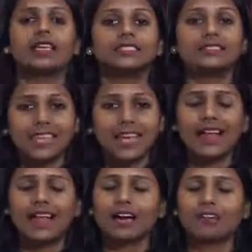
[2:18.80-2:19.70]
इसके
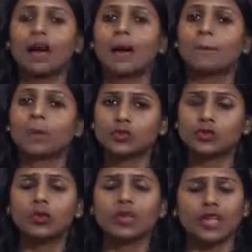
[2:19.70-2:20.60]
अलावा
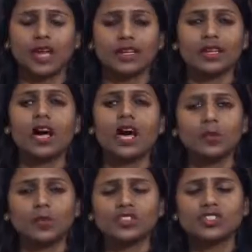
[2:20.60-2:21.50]
बच्चों में दाने
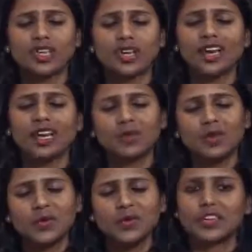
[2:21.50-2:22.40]
हार्मोन्स के कारण भी
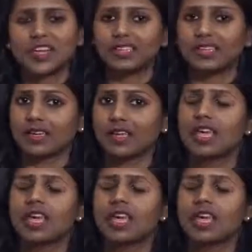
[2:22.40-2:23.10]
हो जाते हैं